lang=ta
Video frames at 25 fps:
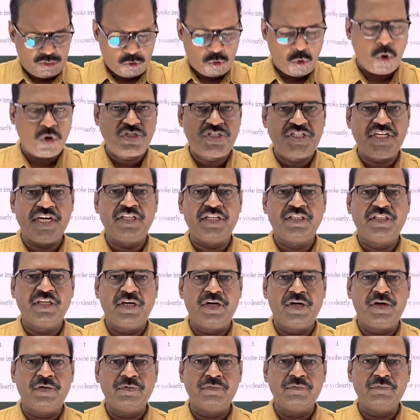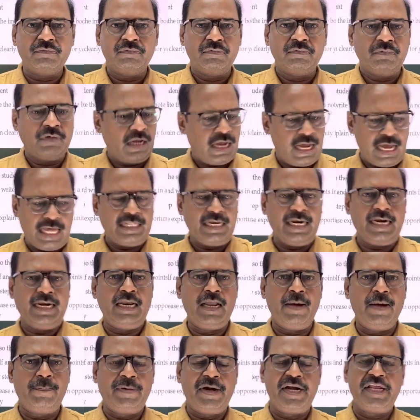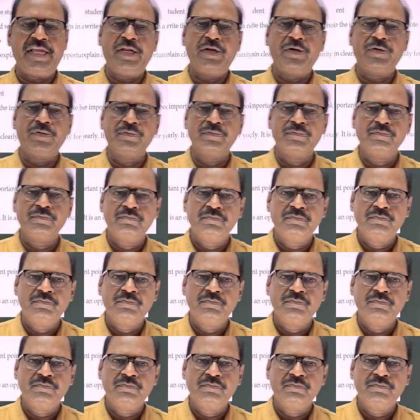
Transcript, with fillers: நோட்ஸ் எடுத்துக்கணும் அதை நல்லா படிக்கணும்